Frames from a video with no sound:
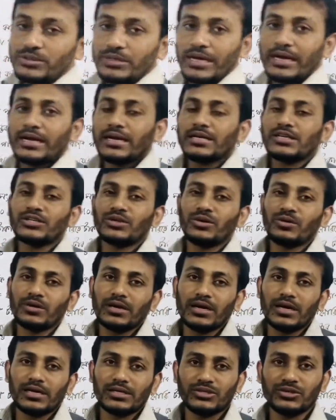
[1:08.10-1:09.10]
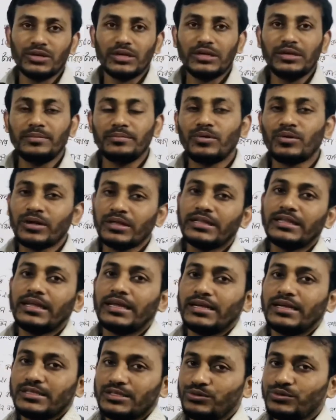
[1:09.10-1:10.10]
টাকার সংখ্যা আসলে বলে দেওয়া
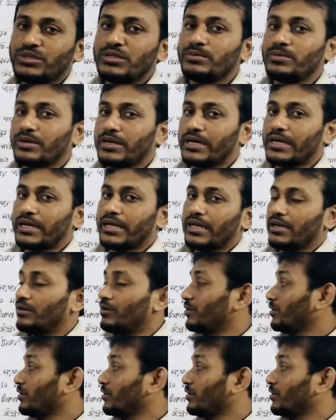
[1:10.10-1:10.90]
আছে উদ্দীপকে খেয়াল করো